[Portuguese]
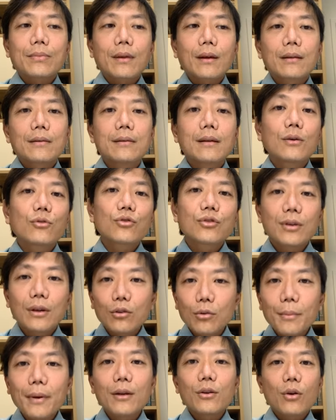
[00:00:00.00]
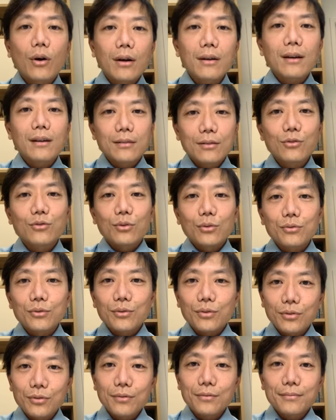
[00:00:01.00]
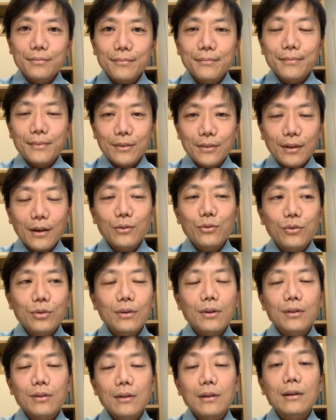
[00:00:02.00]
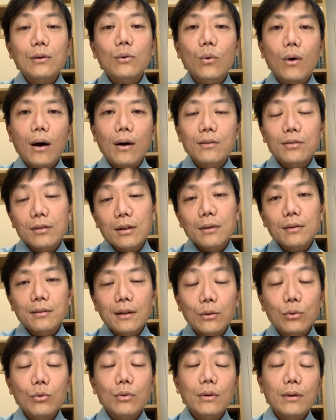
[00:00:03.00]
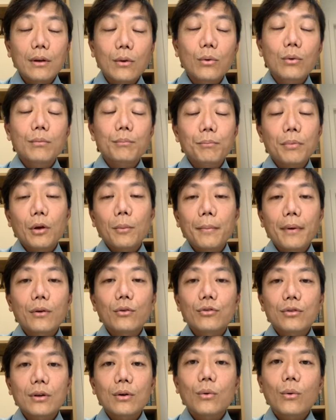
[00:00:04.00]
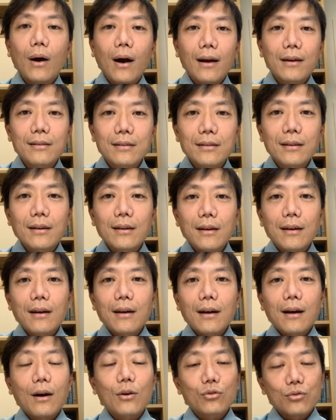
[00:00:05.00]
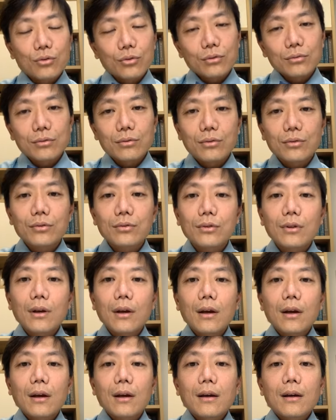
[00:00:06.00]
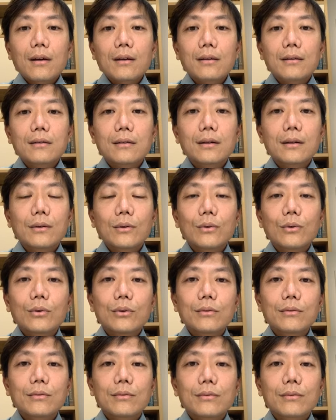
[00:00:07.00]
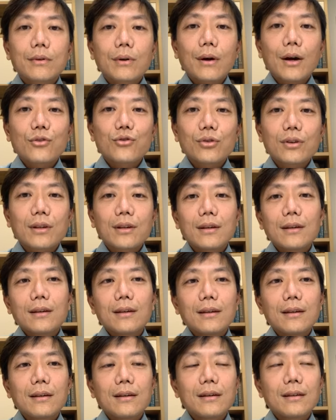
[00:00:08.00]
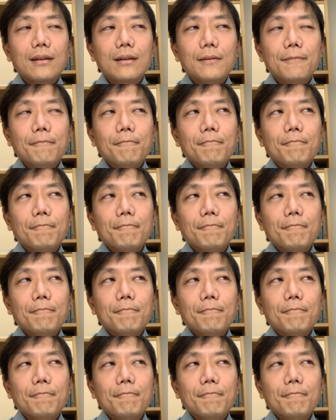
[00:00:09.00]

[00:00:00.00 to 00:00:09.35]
não sendo melhor que esses outros, certo? É igual, sendo pelo menos iguais aos outros. Então, eu acho que